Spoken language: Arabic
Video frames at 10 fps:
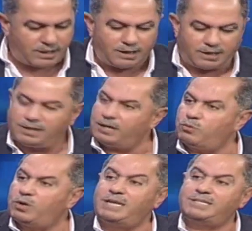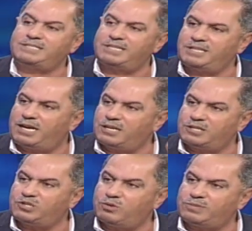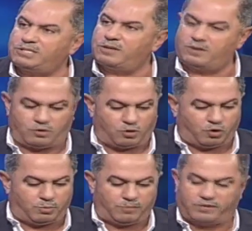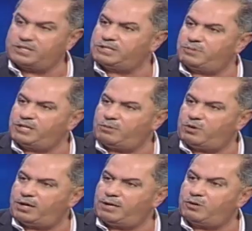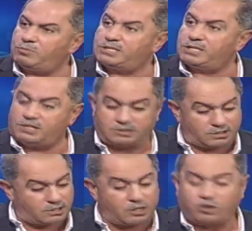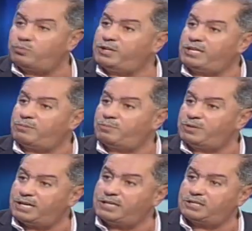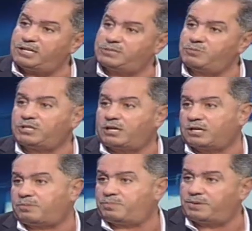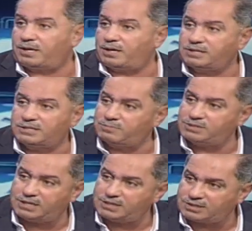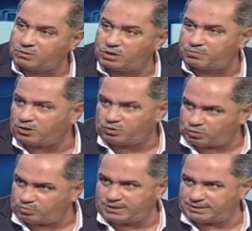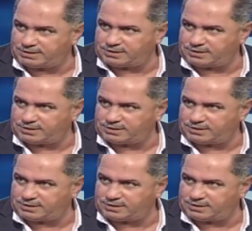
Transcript: لكن ولا نستطيع ان نظلم مثلا حكومه بفتره زمنيه معينه لانه يعني مثلا ياتي التراكميه من بدايه الازمه تعاقب اكثر من ثلاث او اربع حكومات